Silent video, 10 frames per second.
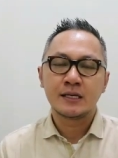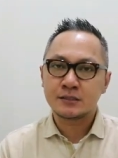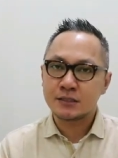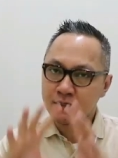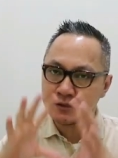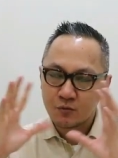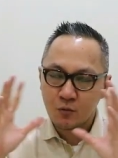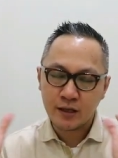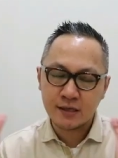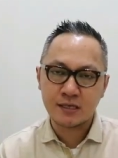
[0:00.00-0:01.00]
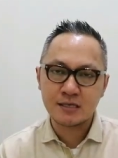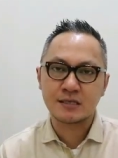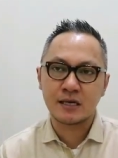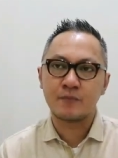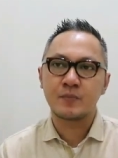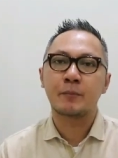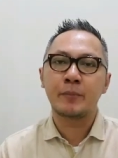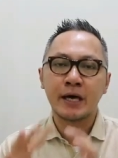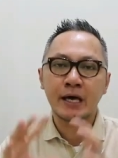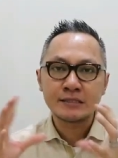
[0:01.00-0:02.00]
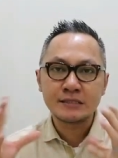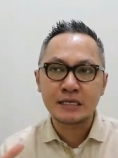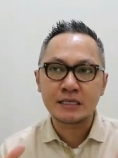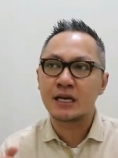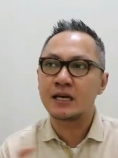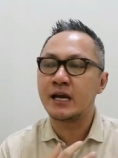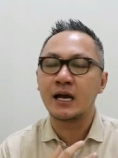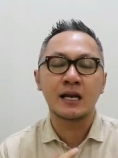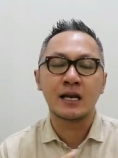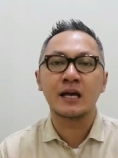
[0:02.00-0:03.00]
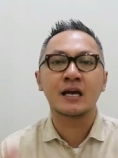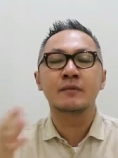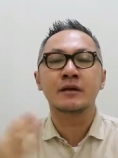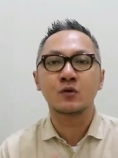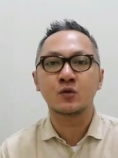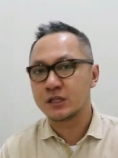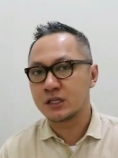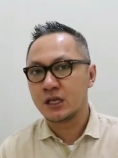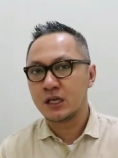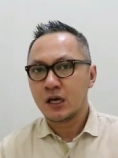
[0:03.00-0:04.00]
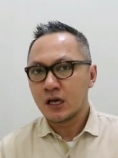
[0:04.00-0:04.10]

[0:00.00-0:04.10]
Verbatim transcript: Setelah semuanya selesai, packaging dan yang lainnya akan mengikuti.